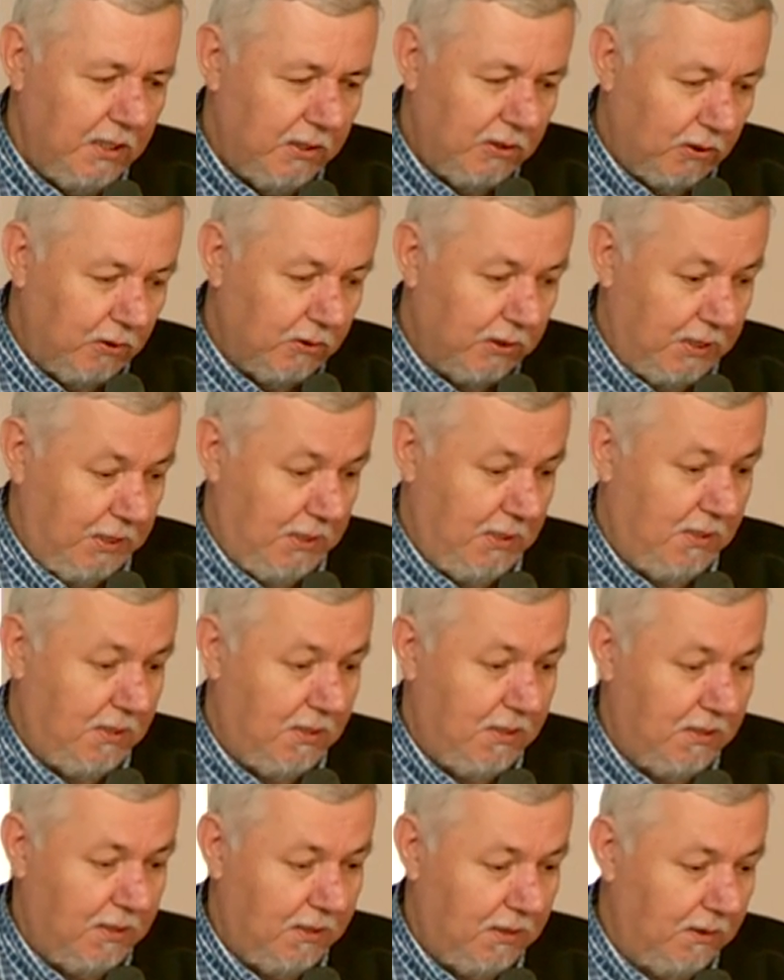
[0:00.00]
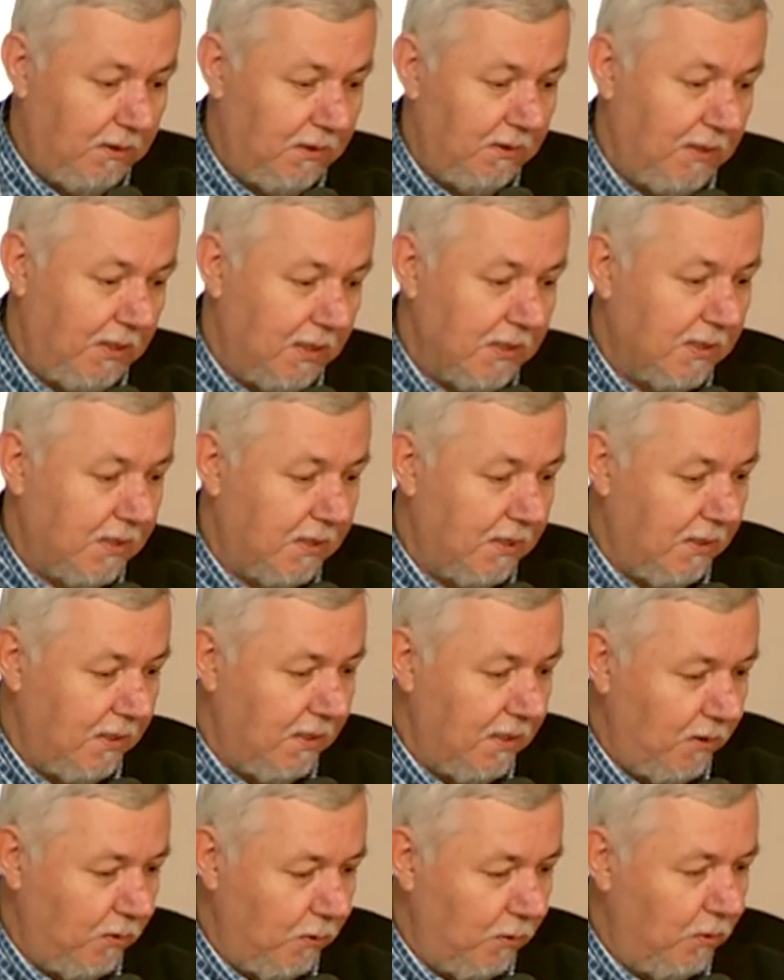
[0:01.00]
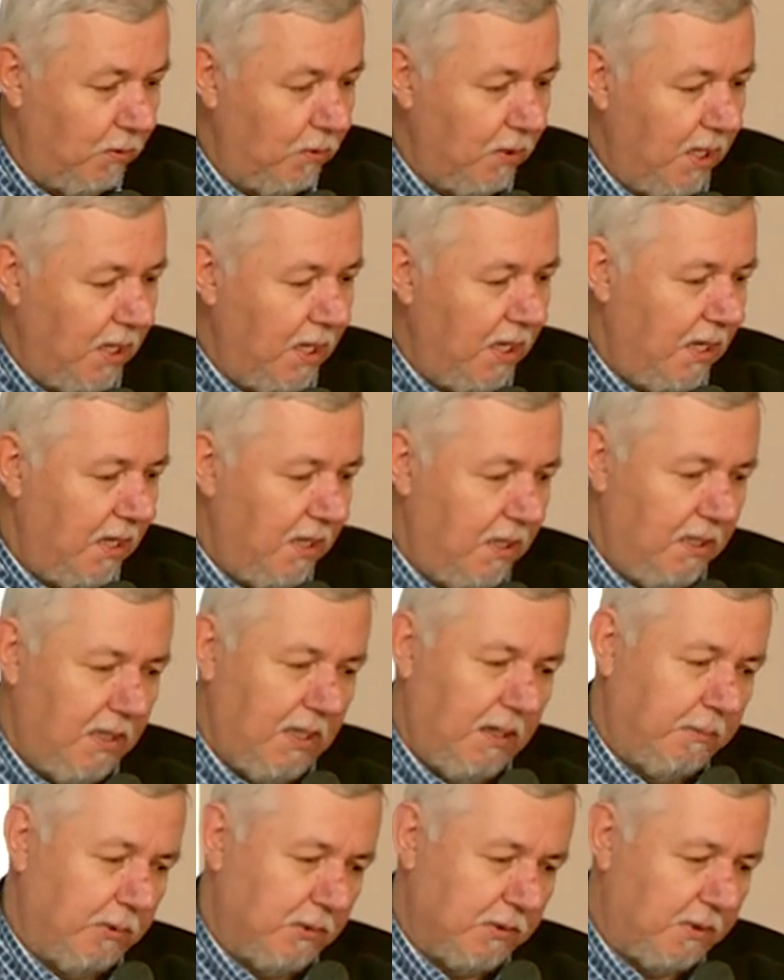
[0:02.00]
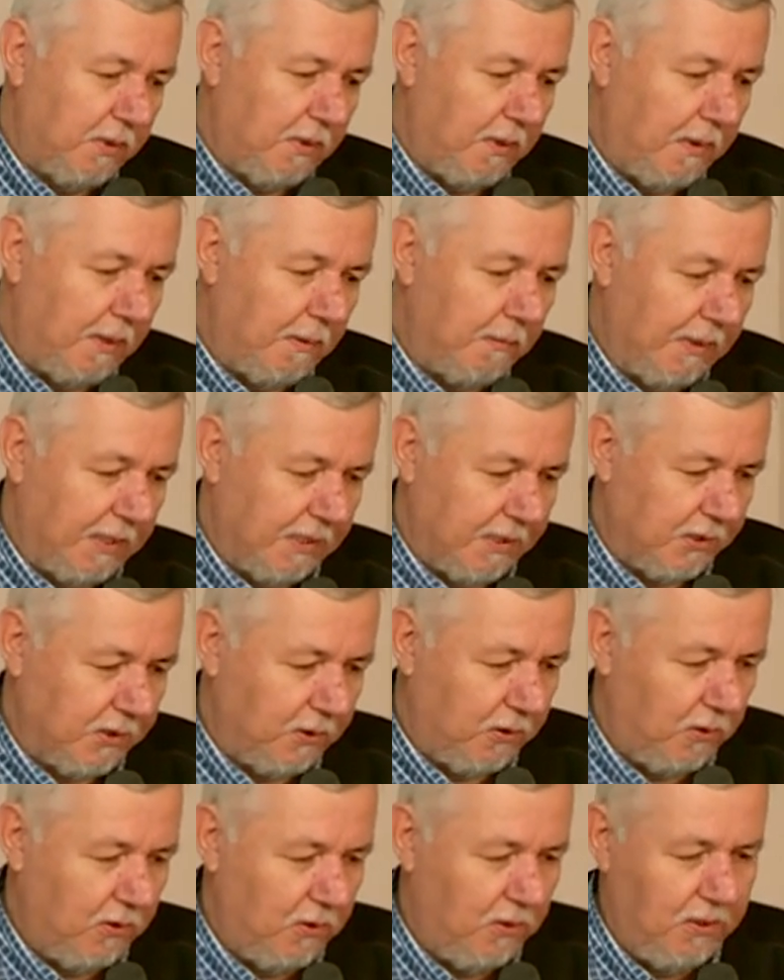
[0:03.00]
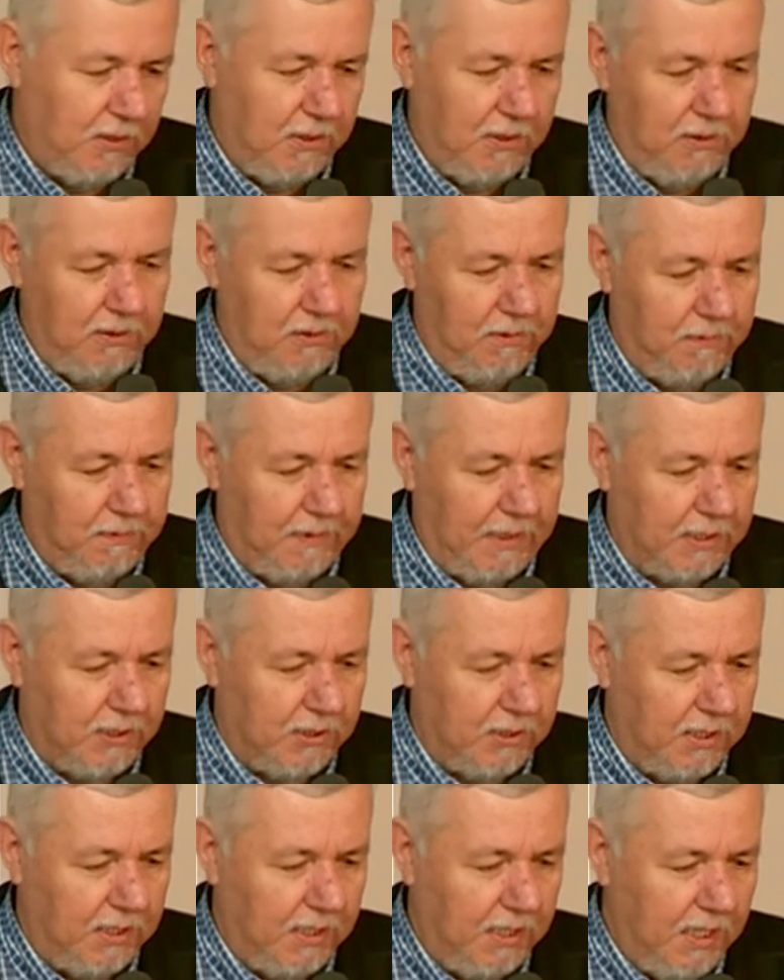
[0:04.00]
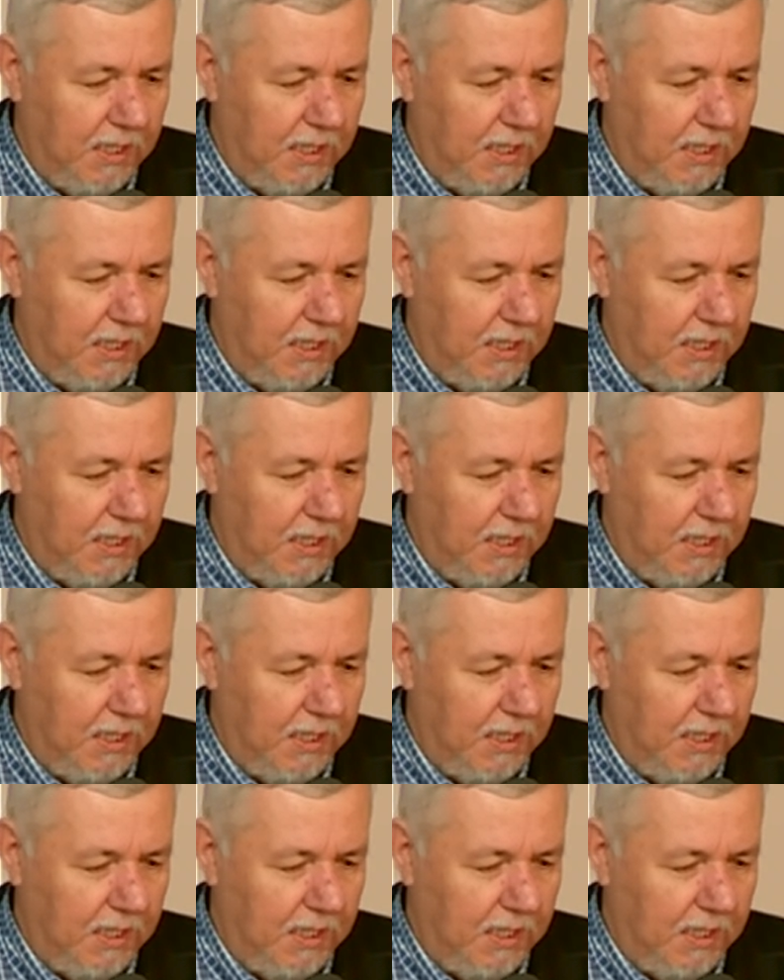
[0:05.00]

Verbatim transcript: To też jest e, u e, apostoła bardzo e, ważne.